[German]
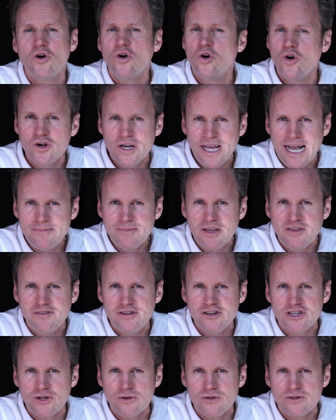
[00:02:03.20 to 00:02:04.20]
unheimlich
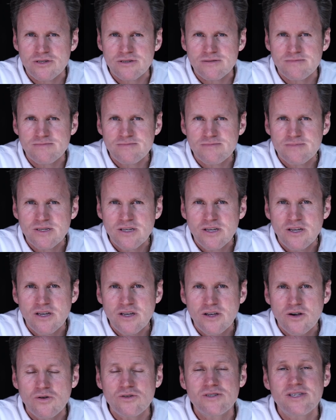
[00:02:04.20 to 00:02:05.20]
viel Schulden.
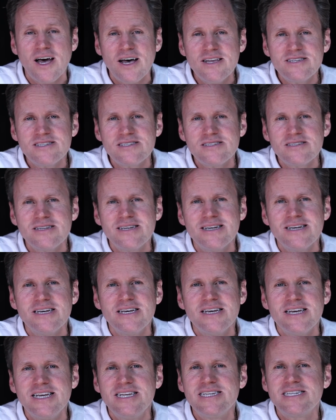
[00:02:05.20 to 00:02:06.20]
Und das
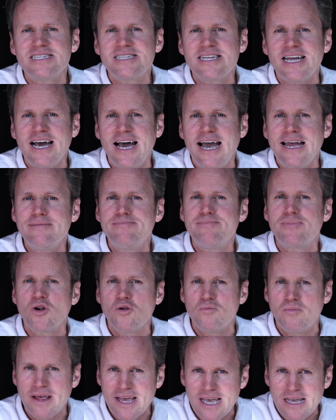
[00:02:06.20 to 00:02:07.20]
ist ein
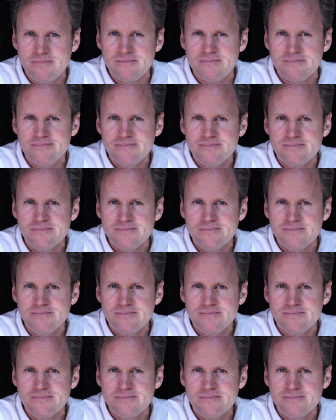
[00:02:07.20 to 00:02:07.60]
Problem.